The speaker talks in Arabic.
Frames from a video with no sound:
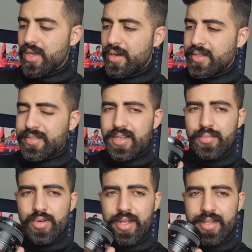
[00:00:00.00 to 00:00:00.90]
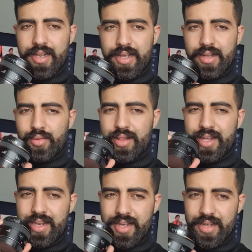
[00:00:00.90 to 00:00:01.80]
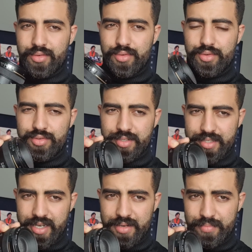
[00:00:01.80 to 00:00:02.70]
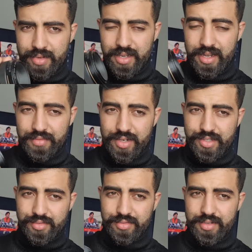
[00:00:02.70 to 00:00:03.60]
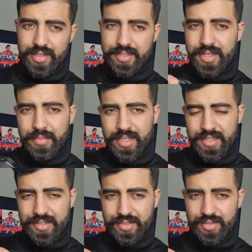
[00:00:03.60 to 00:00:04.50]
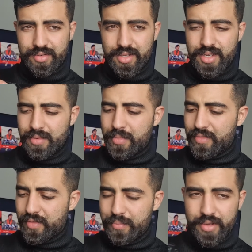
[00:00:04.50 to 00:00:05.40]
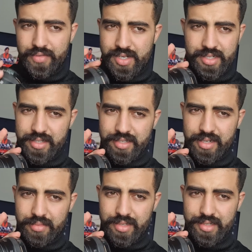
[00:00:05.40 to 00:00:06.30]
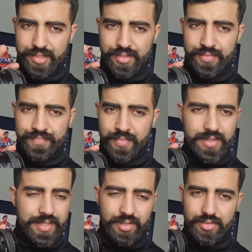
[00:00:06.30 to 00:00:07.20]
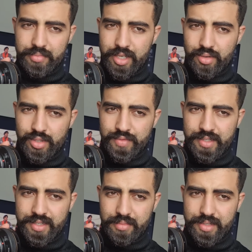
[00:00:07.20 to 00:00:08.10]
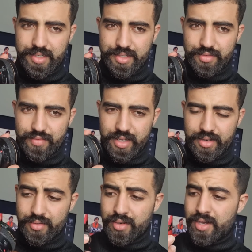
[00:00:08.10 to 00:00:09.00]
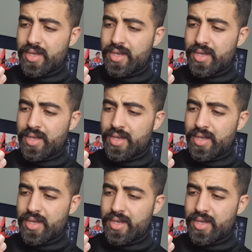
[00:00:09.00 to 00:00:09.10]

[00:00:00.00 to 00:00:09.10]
نتكلموا على ديال الكانون ديال الكانون الاو اس ام لا فيرسيون ستابيليزاسيون ما في ما فيش هذا سي 50 ما كيكونش فيه ستابيليزاسيون في كانون